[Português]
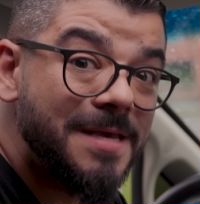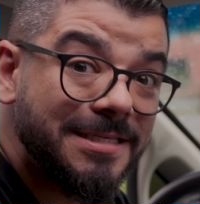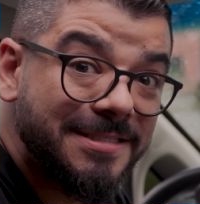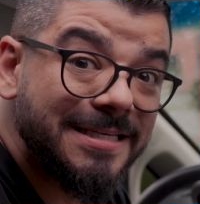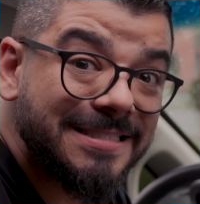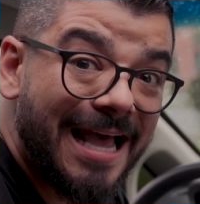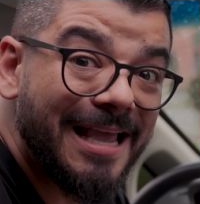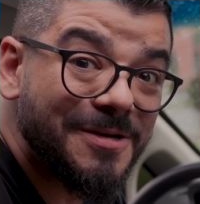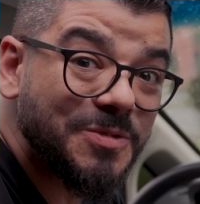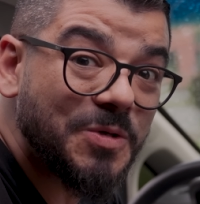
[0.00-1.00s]
Me diz
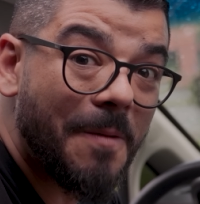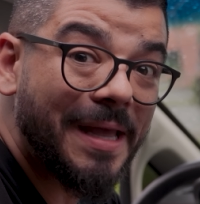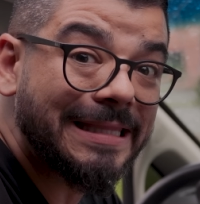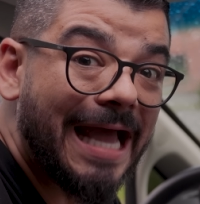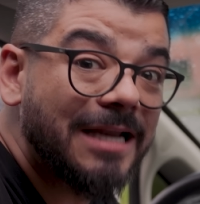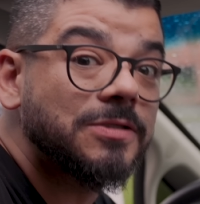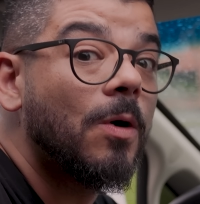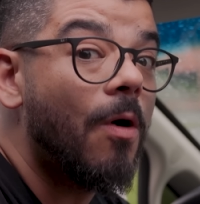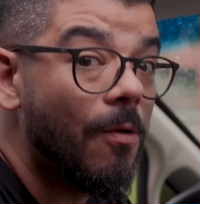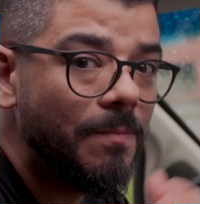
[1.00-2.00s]
aí nos comentários.
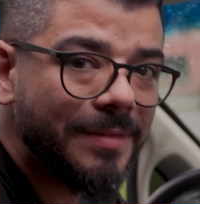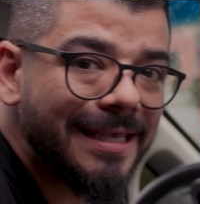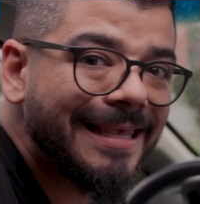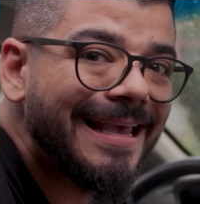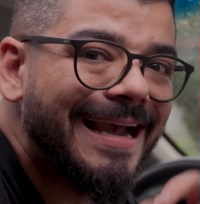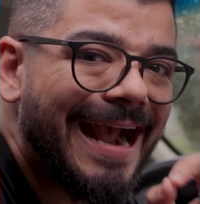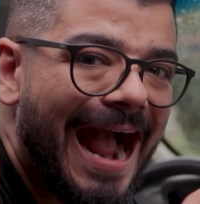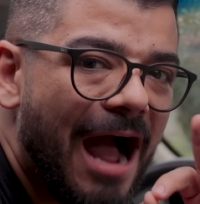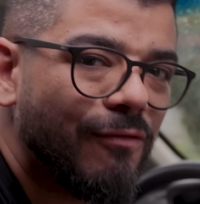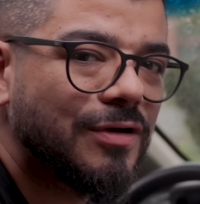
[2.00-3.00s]
Ou em que
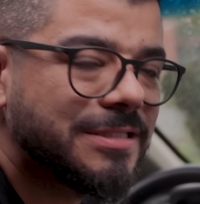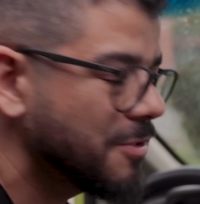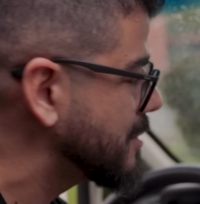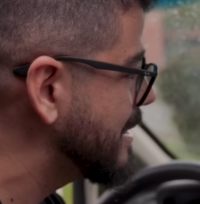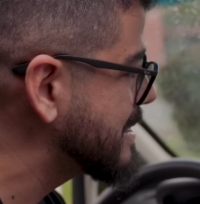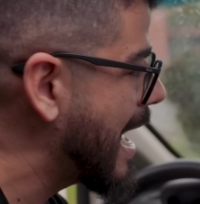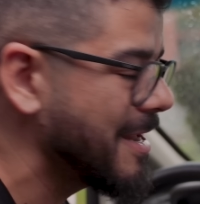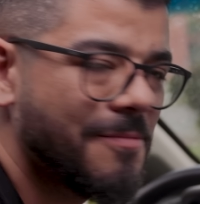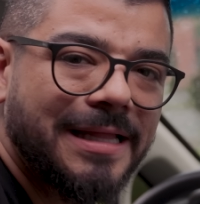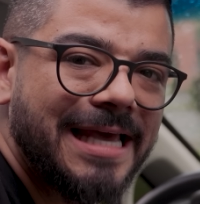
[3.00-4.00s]
carro você
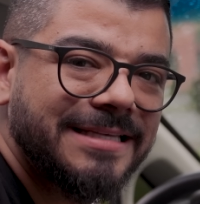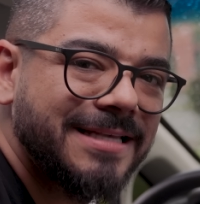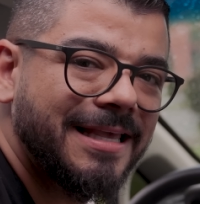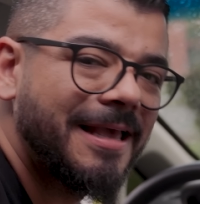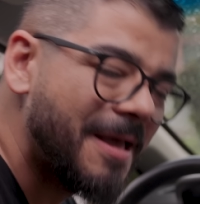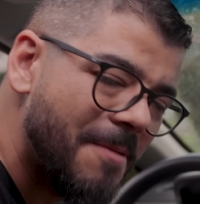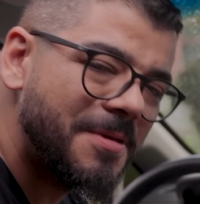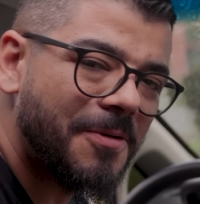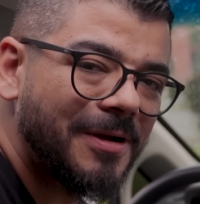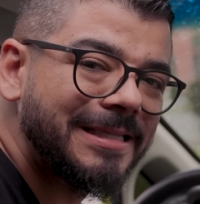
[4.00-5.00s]
utilizaria uma dessa aqui?
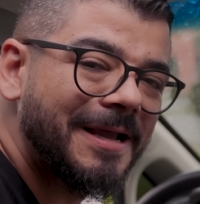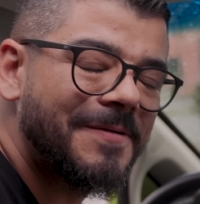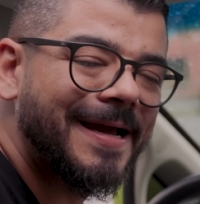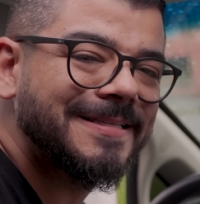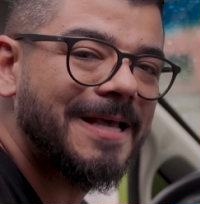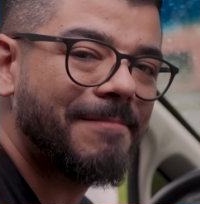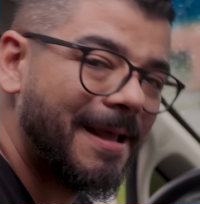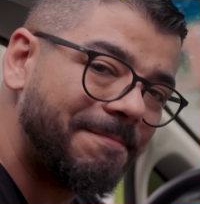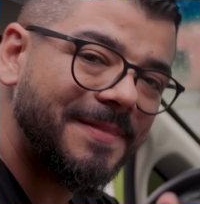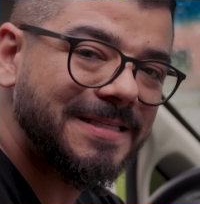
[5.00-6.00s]
Me conta aí que eu quero saber,
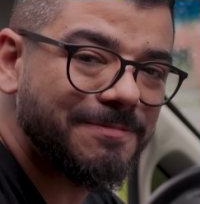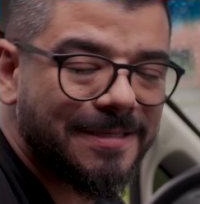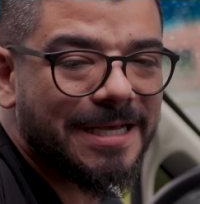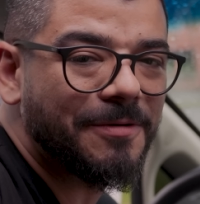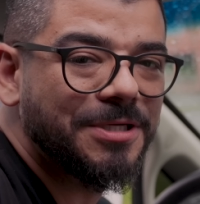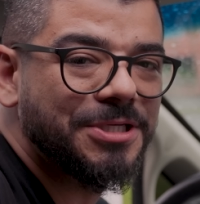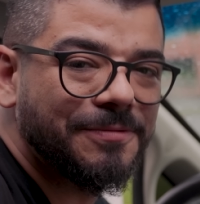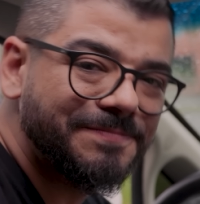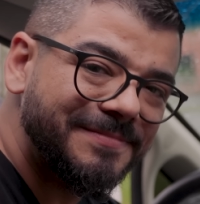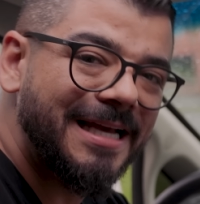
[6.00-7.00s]
hein? E se você
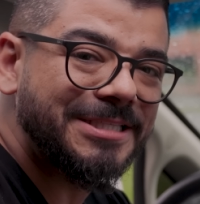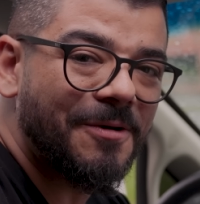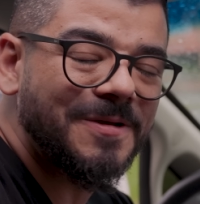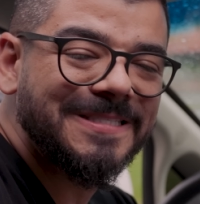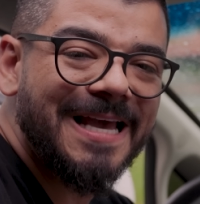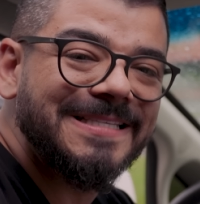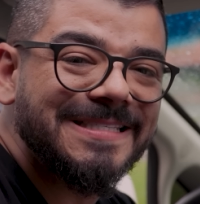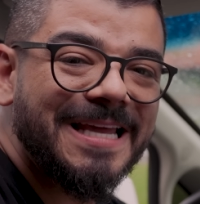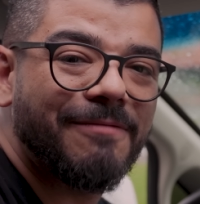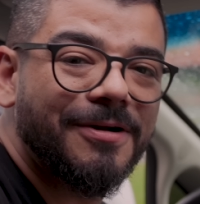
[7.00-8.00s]
curtiu, deixa o gostei,
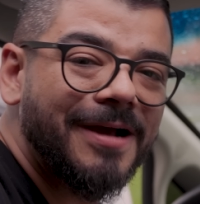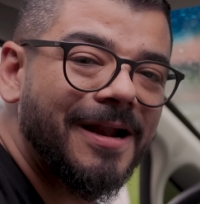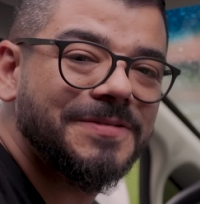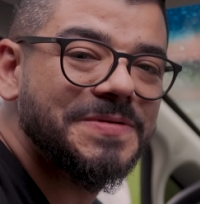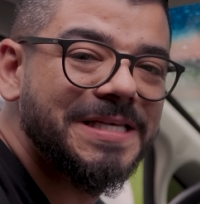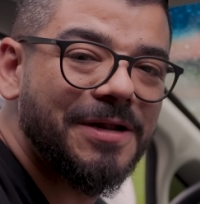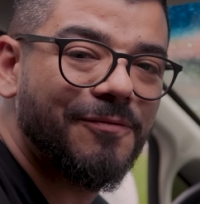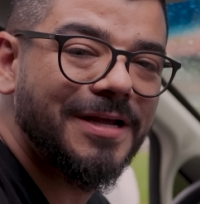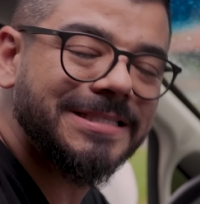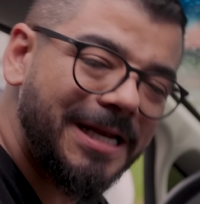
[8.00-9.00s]
se inscreva no canal se você ainda
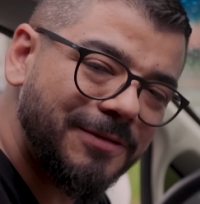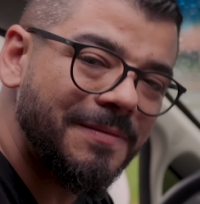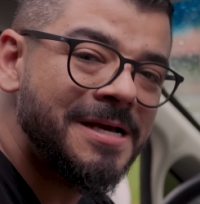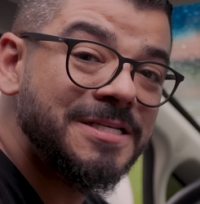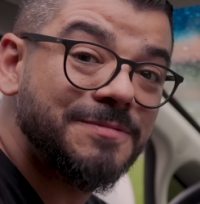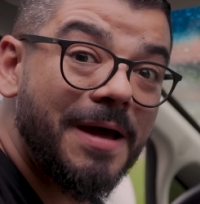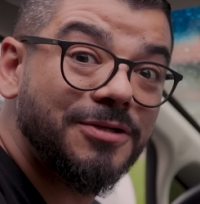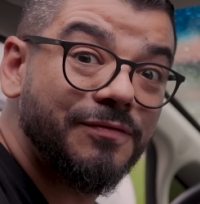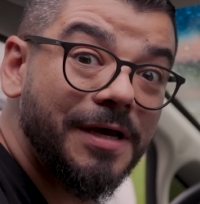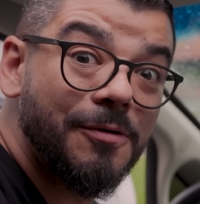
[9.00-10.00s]
não for inscrito. Espero
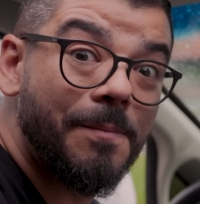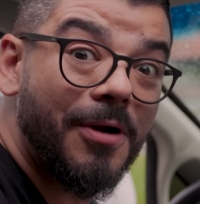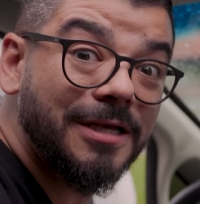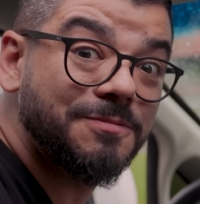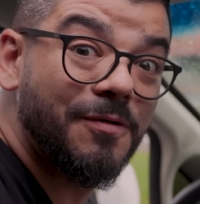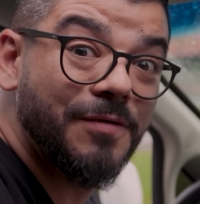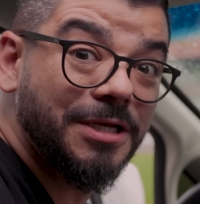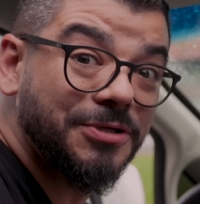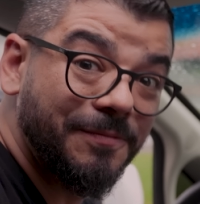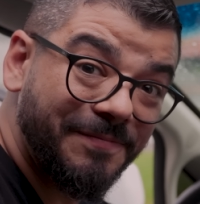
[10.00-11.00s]
te ver no próximo
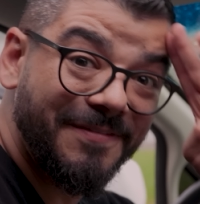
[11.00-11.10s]
vídeo.